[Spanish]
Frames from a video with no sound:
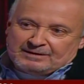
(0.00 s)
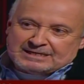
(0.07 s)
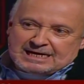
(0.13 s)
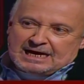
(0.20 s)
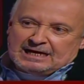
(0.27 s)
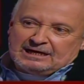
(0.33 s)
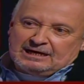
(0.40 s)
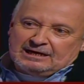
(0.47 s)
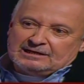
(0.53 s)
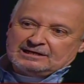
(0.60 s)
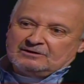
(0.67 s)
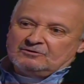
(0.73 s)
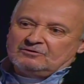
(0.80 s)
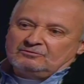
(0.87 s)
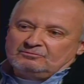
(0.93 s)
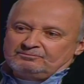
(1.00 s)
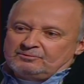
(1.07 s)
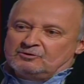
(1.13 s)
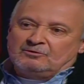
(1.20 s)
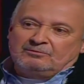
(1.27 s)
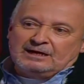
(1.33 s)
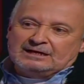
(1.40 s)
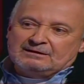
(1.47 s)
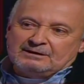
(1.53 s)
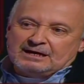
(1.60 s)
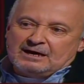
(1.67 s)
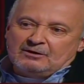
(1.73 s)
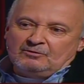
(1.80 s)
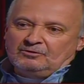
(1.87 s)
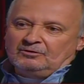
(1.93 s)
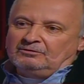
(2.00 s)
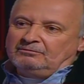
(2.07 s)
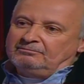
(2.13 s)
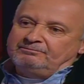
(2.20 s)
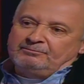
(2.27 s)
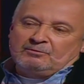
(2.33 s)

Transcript: pasajes, qué sé yo, un poco de plata para cada uno.